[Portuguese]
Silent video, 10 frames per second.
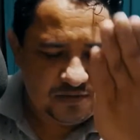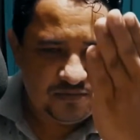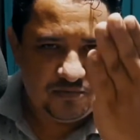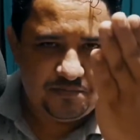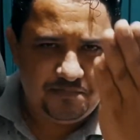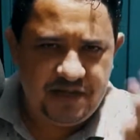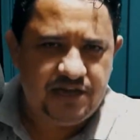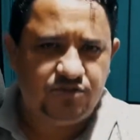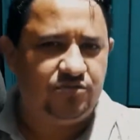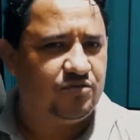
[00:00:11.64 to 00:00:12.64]
um
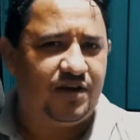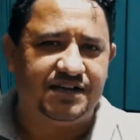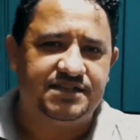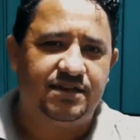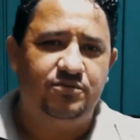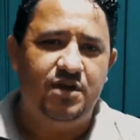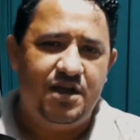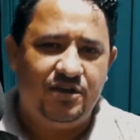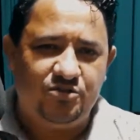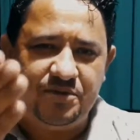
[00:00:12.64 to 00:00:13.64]
beijo no coração
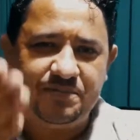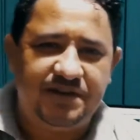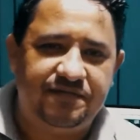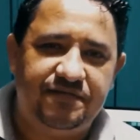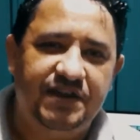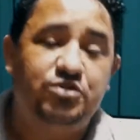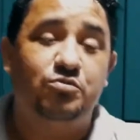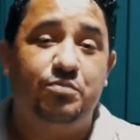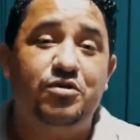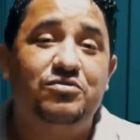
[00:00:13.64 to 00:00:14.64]
do meu prefeito
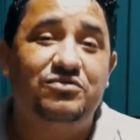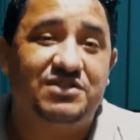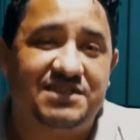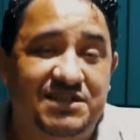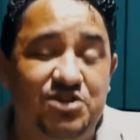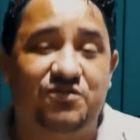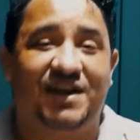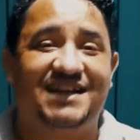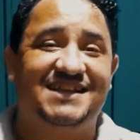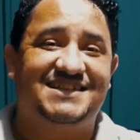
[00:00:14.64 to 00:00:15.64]
Bruno Silva,
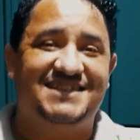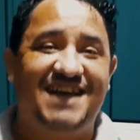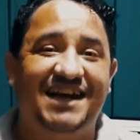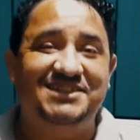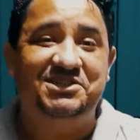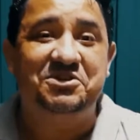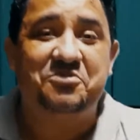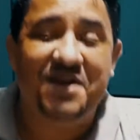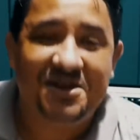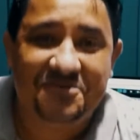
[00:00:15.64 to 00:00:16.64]
lá da cidade de
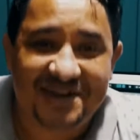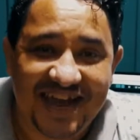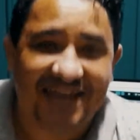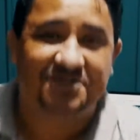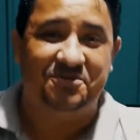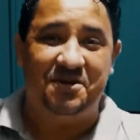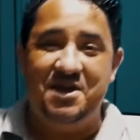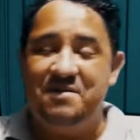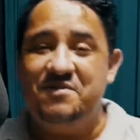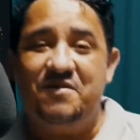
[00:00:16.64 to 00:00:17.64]
Coelho Neto.
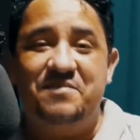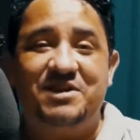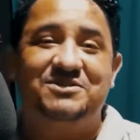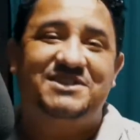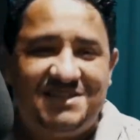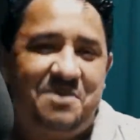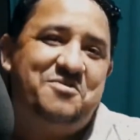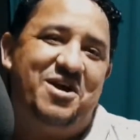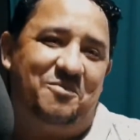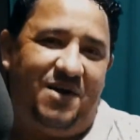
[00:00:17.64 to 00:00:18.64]
Meu amigo
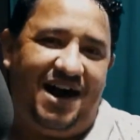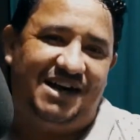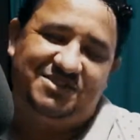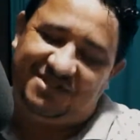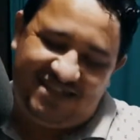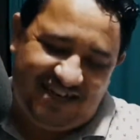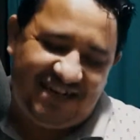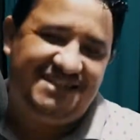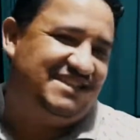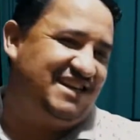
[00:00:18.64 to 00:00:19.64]
Samuel Bastos,
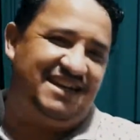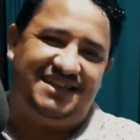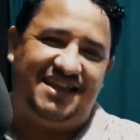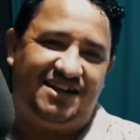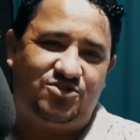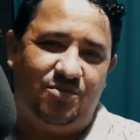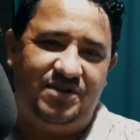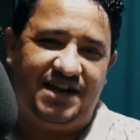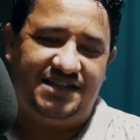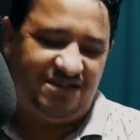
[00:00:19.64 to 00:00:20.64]
grande secretário de
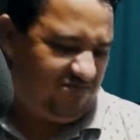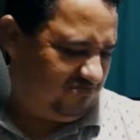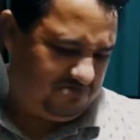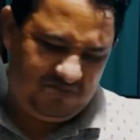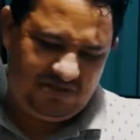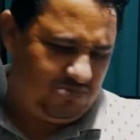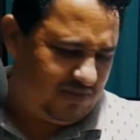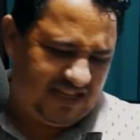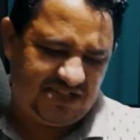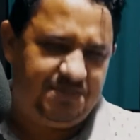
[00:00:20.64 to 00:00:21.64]
comunicação, uma
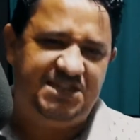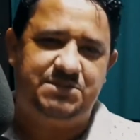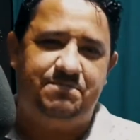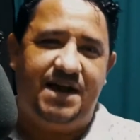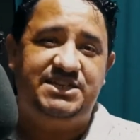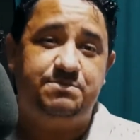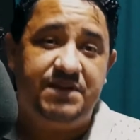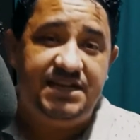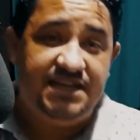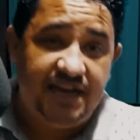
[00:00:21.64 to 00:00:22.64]
das mentes mais
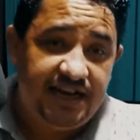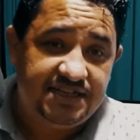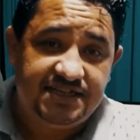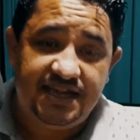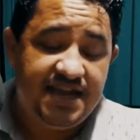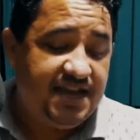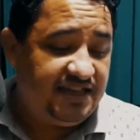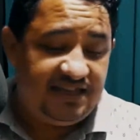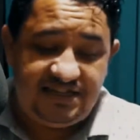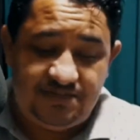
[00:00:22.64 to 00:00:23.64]
brilhantes
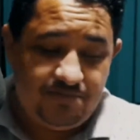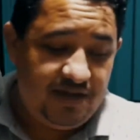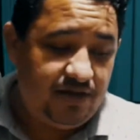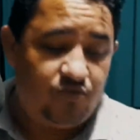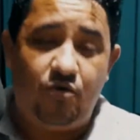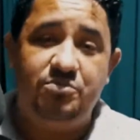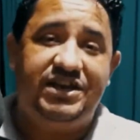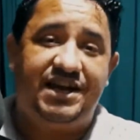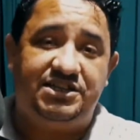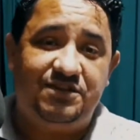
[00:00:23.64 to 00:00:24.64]
desse meio
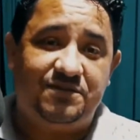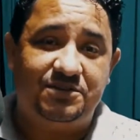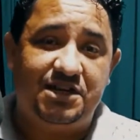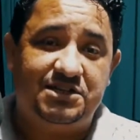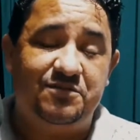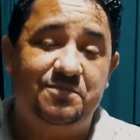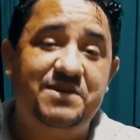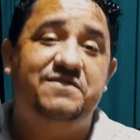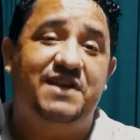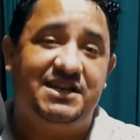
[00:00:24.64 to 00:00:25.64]
comunicativo que eu já tive o
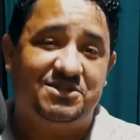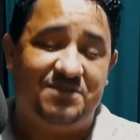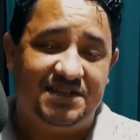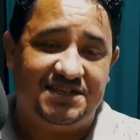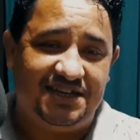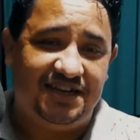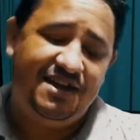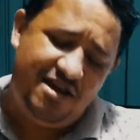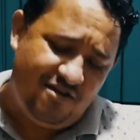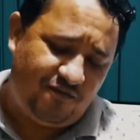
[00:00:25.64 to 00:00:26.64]
privilégio de conhecer.
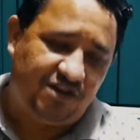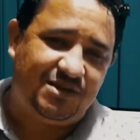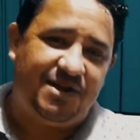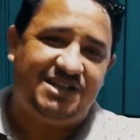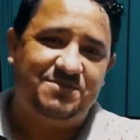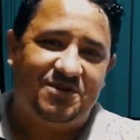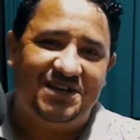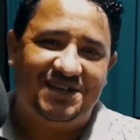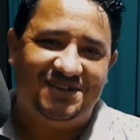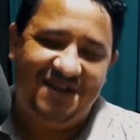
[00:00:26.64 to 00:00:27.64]
Forte abraço, meu
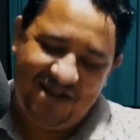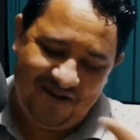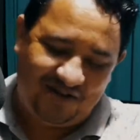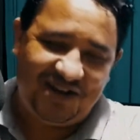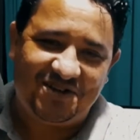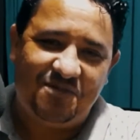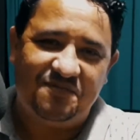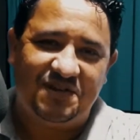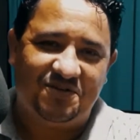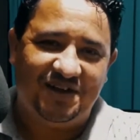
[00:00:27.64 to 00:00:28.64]
querido. Olha aí como
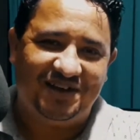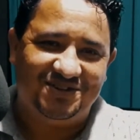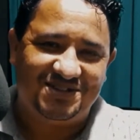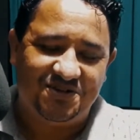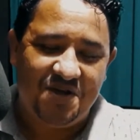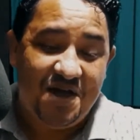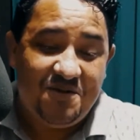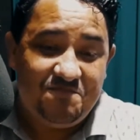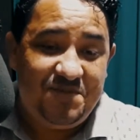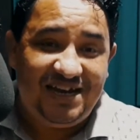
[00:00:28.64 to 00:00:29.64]
ficou aí o seu
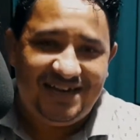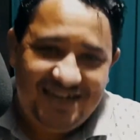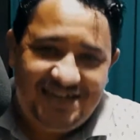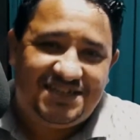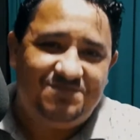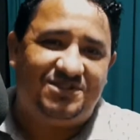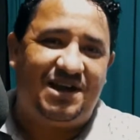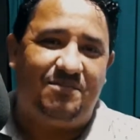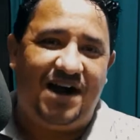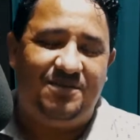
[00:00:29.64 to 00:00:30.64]
belíssimo
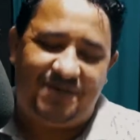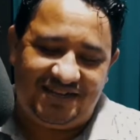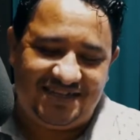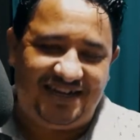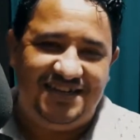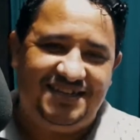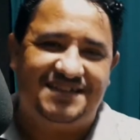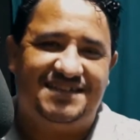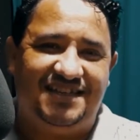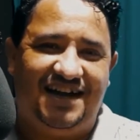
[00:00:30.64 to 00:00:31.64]
trabalho para essa linda
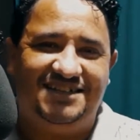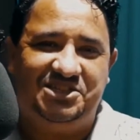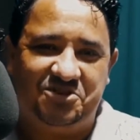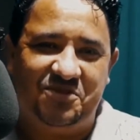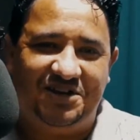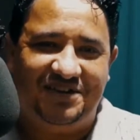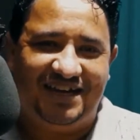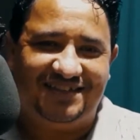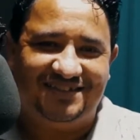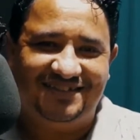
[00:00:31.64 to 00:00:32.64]
cidade de Coelho
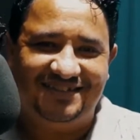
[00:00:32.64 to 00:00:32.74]
Neto.